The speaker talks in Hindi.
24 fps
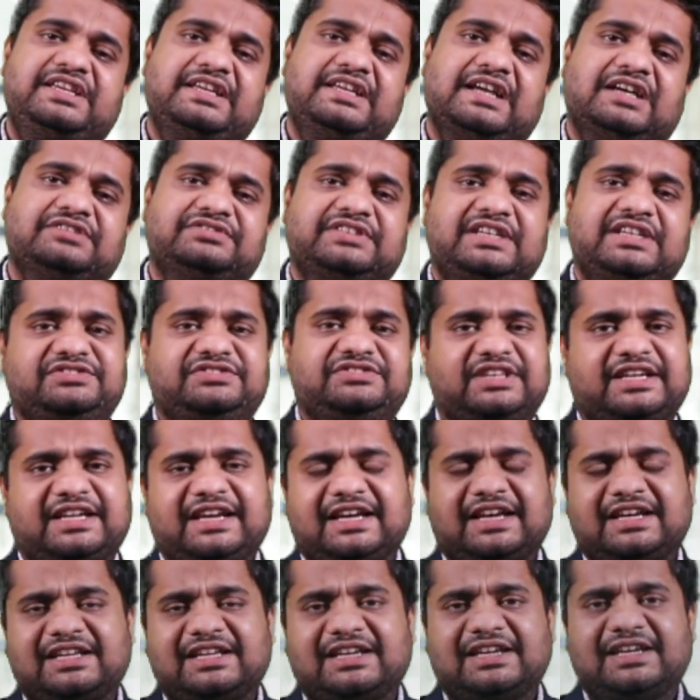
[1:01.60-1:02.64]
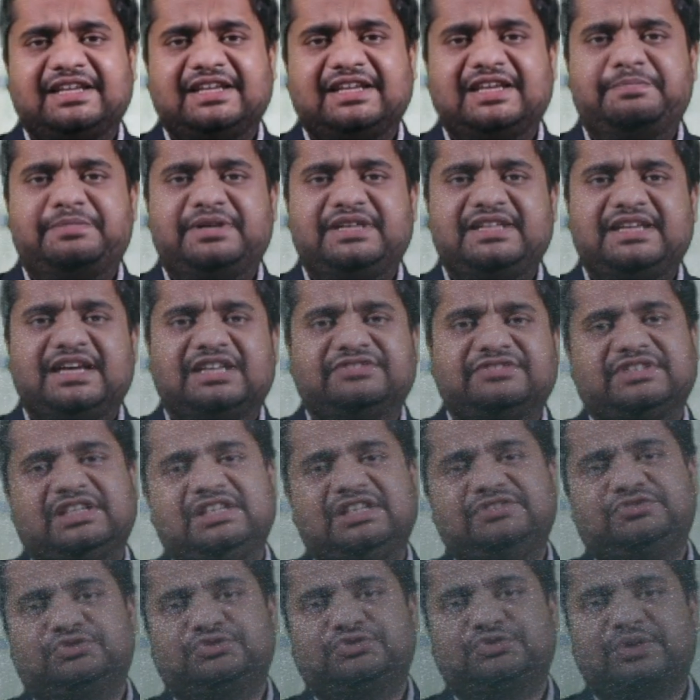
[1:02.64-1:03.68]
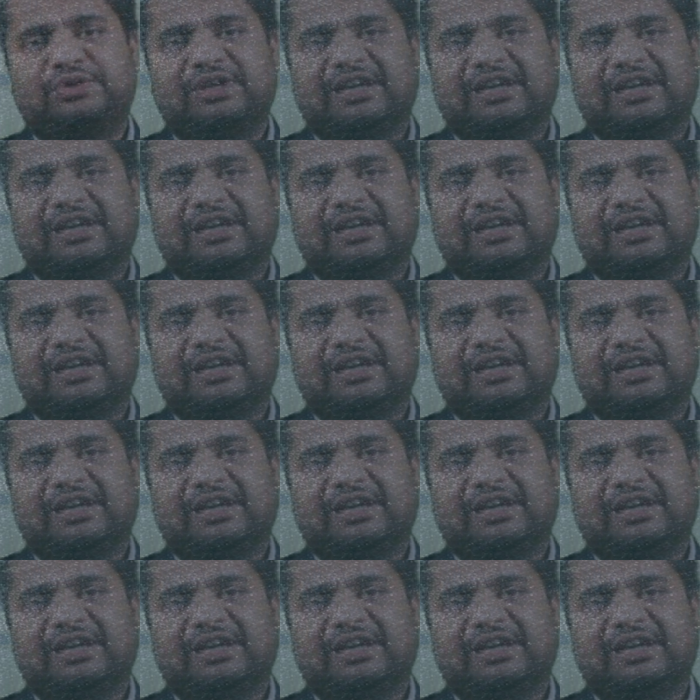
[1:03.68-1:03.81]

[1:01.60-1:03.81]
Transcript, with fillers: आसानी से क्रैक कर लेंगे बड़ी आसानी से उसको लगा